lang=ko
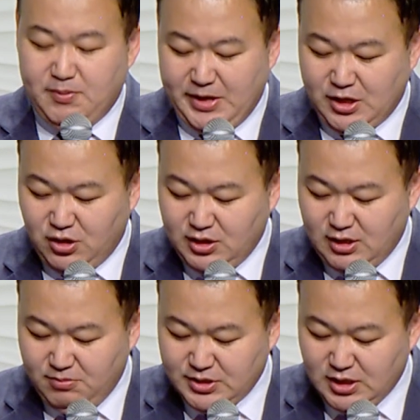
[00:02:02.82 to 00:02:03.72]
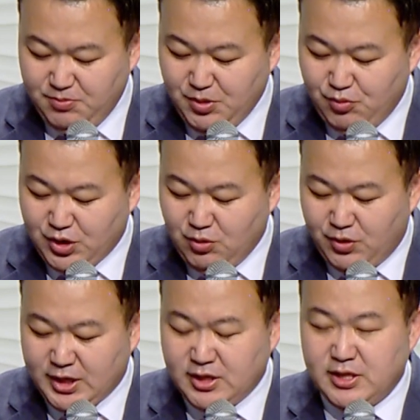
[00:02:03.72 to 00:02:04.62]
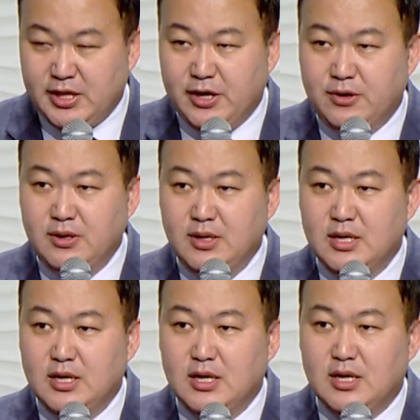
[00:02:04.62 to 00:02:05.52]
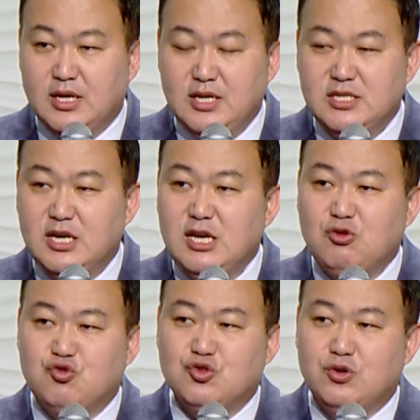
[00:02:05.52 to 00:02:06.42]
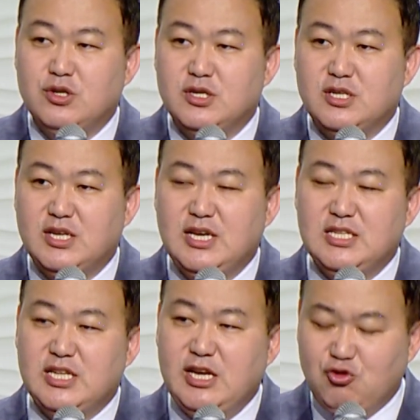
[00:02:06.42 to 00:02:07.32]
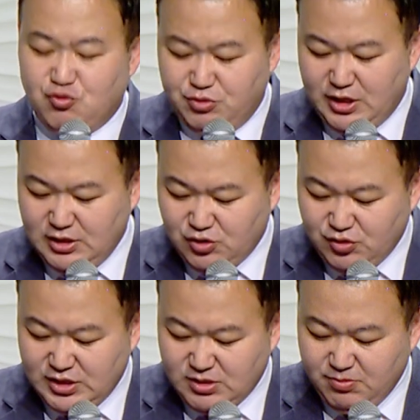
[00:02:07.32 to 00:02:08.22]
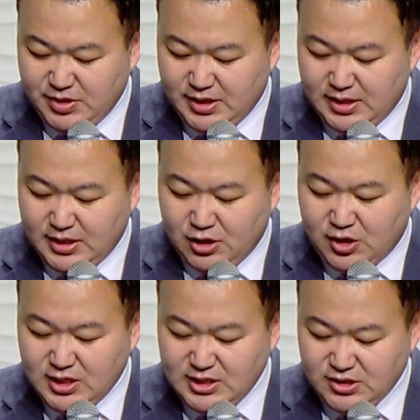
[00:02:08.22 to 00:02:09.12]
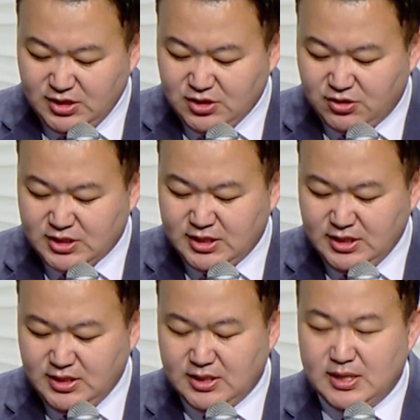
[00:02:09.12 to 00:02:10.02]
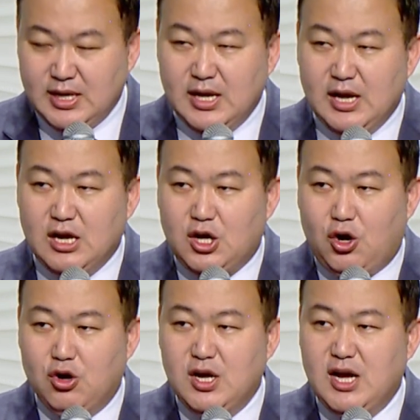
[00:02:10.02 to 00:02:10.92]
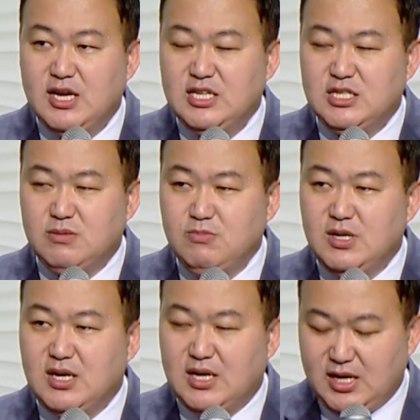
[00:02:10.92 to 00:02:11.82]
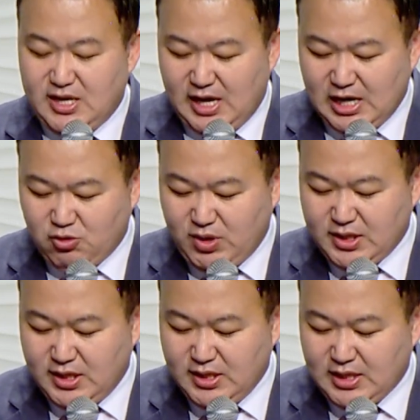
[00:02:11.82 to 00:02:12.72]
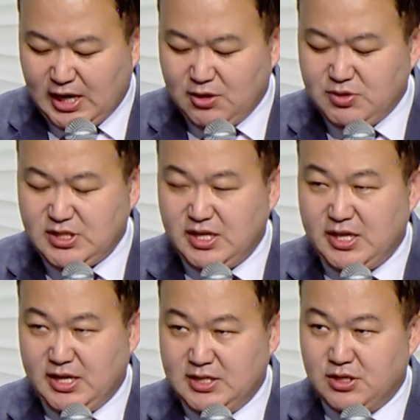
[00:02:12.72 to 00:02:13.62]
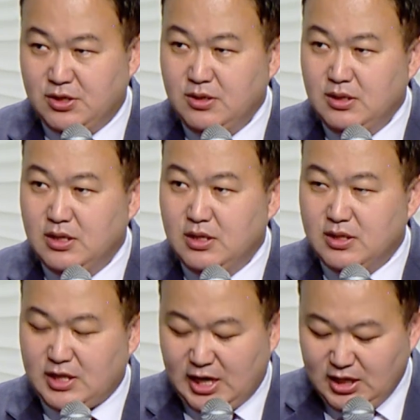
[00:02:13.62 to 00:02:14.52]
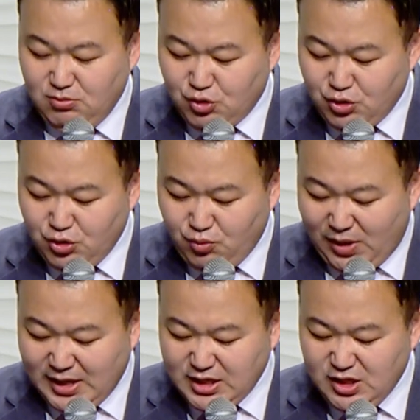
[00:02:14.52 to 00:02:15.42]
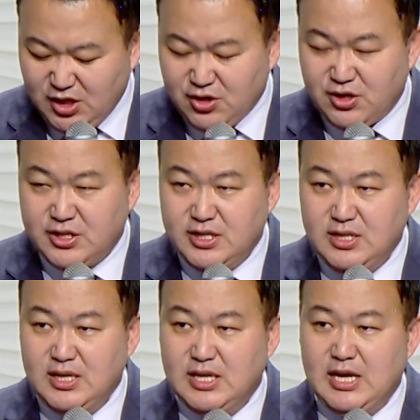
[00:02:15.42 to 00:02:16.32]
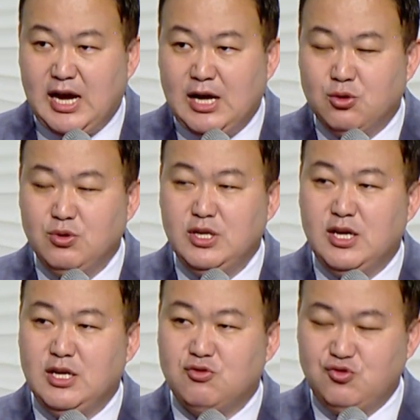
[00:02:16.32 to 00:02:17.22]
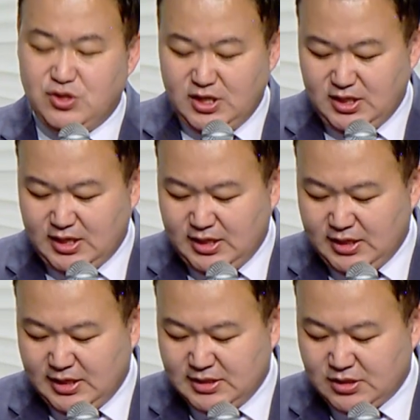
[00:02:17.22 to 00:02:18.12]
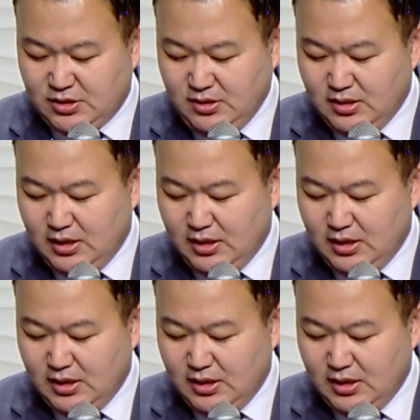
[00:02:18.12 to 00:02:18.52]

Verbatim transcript: 배경을 한번 살펴보길 원하는데요. 1장의 구조는 크게 세 구분할 수 있습니다. 열왕기서의 저자는 건강이 심각하게 악화된 다윗에 대해서 다음으로는 왕이 되려는 이 아도니아의 쿠데타에 대해서